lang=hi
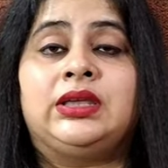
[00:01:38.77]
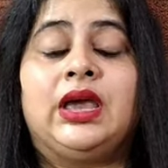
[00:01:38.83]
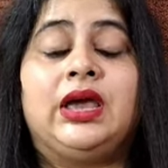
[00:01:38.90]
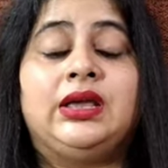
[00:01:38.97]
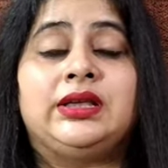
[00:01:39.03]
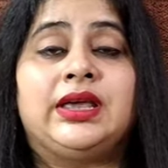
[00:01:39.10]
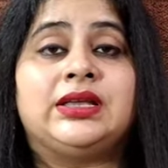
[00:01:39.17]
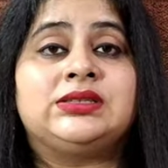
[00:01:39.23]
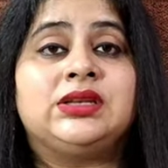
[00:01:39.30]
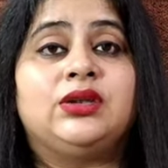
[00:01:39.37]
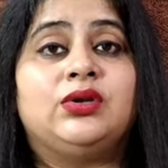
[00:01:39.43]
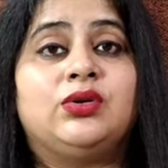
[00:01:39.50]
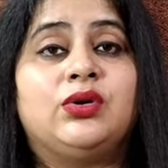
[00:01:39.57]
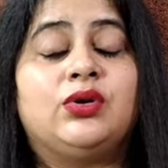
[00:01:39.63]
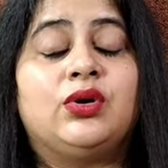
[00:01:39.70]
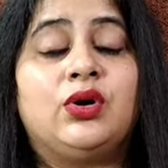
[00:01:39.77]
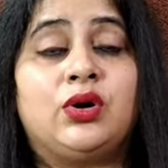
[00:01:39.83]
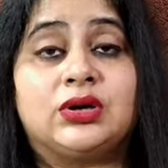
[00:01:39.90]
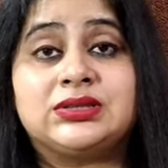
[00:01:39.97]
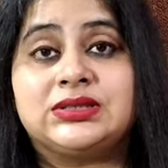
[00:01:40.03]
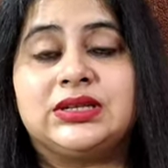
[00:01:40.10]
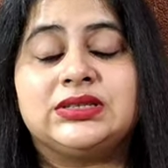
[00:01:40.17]
क्या कैसे लोगों को
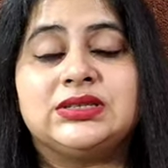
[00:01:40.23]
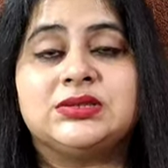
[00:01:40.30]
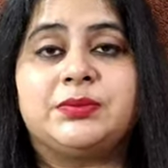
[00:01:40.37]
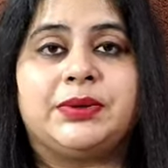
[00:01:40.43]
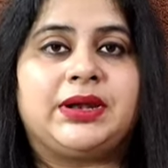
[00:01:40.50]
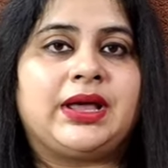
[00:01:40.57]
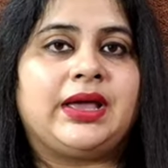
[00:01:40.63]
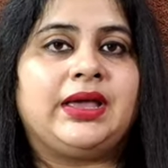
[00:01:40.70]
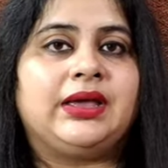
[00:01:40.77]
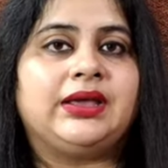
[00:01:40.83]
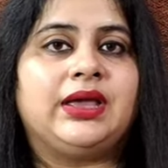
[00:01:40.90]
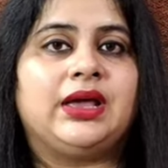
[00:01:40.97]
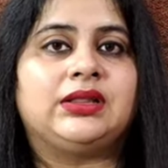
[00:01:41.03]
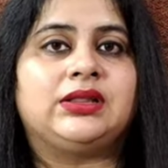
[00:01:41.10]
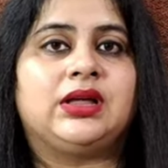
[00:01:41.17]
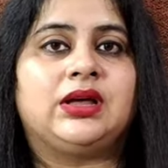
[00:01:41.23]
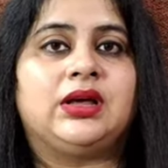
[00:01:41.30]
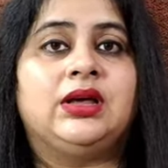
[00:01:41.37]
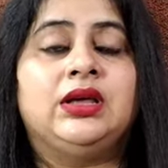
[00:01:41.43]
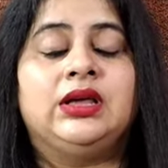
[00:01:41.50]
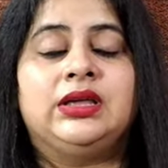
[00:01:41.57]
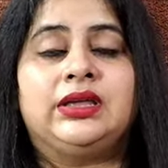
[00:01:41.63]
हॉस्टेजेस बनाया गया था
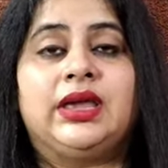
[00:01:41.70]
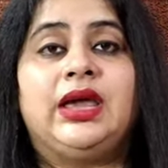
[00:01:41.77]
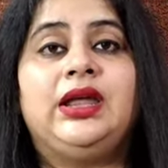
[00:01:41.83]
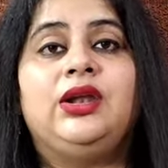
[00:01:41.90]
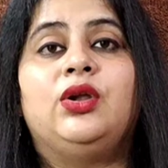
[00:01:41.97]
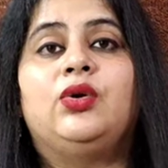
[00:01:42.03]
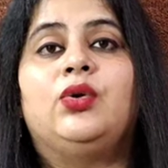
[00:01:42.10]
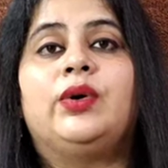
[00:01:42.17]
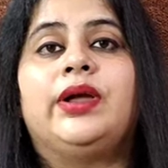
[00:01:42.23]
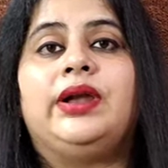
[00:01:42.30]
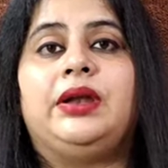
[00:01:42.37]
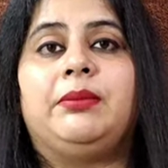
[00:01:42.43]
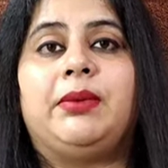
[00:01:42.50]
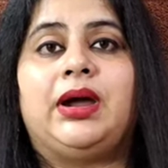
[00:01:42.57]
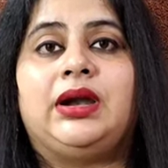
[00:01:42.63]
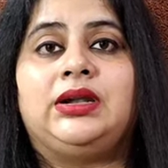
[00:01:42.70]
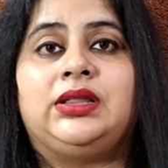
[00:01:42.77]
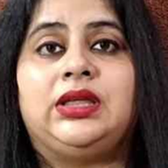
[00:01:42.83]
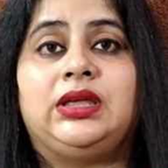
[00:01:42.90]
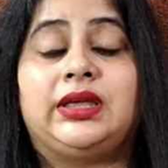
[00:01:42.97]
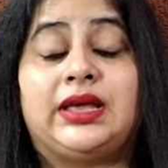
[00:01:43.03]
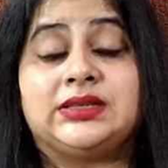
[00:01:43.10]
क्या इन लोगों की डिमांड
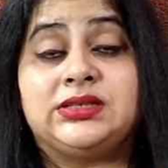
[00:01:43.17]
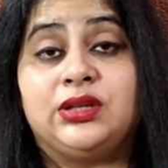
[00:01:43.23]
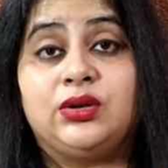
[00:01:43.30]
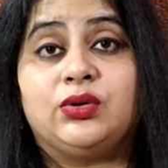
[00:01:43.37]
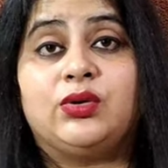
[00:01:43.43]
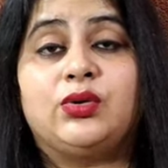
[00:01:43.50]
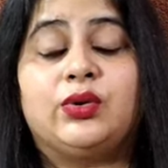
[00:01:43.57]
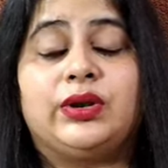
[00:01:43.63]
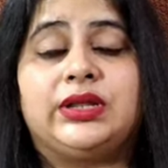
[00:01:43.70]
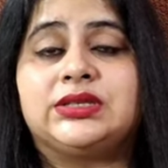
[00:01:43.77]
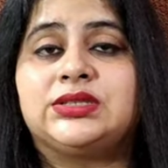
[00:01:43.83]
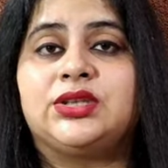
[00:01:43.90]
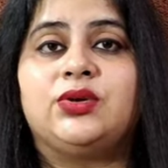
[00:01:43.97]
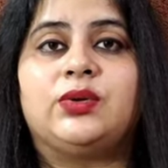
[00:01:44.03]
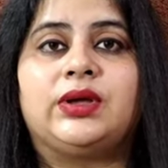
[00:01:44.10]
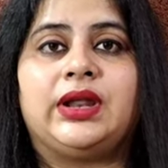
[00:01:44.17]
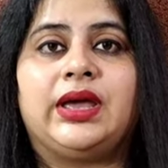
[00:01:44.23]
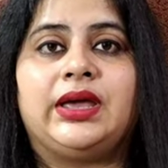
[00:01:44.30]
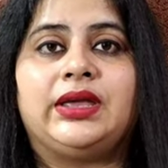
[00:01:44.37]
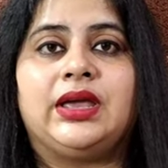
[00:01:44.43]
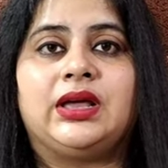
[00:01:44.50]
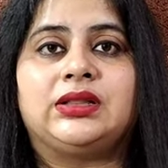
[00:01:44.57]
थी कैसे इन लोगों को रेस्क्यू
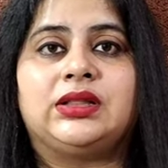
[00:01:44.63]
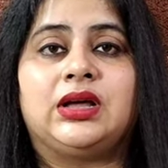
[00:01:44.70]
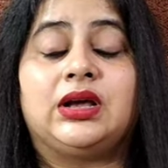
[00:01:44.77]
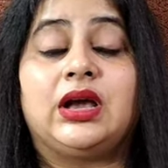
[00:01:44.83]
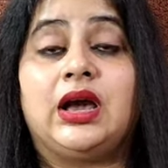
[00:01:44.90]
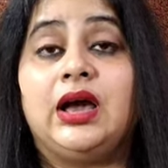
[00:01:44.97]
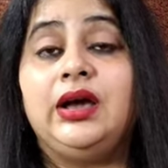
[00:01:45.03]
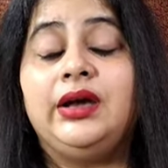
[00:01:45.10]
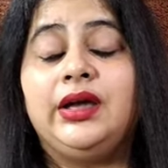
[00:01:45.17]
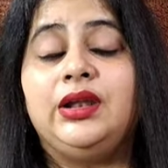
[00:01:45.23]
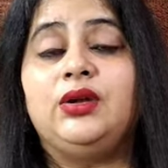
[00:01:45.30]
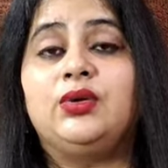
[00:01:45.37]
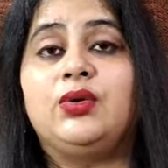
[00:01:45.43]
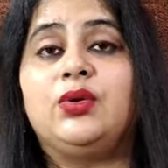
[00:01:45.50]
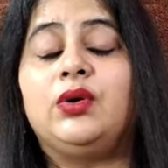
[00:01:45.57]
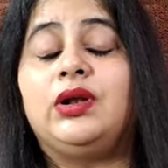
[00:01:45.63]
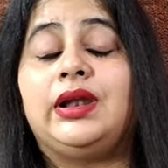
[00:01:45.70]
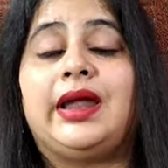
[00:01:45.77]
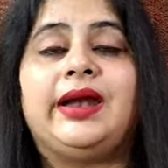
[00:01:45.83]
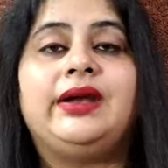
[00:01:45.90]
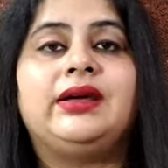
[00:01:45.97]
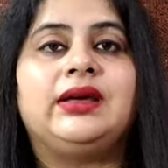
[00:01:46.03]
कराया गया था कहाँ का इन लोगों को
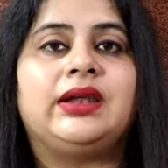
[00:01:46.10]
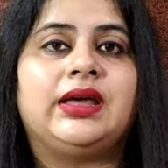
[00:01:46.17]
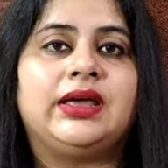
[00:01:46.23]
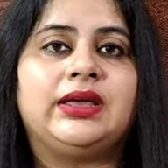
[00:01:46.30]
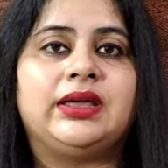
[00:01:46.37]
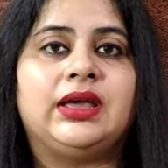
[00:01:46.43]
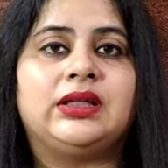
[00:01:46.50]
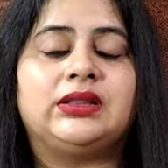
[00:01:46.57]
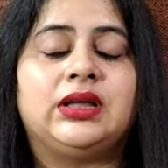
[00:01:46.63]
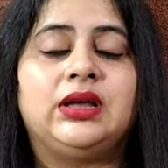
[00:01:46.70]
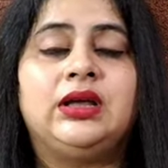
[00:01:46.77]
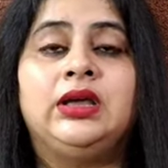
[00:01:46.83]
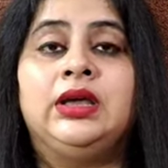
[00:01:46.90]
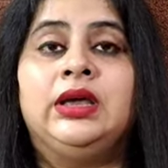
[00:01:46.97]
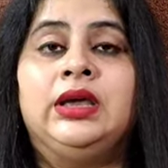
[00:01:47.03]
लैंड कराया गया था